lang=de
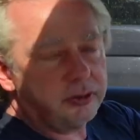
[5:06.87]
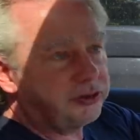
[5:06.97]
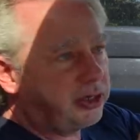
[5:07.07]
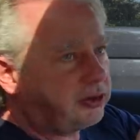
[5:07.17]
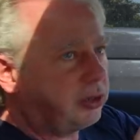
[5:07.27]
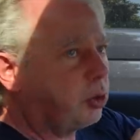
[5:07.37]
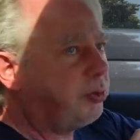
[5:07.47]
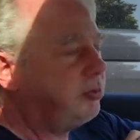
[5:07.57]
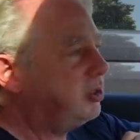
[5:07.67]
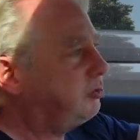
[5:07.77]
Das geht dann auch
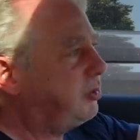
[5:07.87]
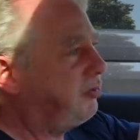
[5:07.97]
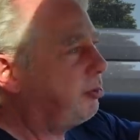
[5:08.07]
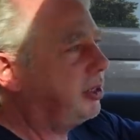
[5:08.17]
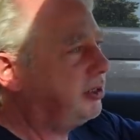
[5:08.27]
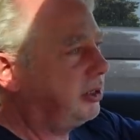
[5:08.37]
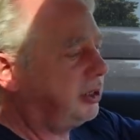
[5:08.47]
beim nächsten Mal, wenn man den,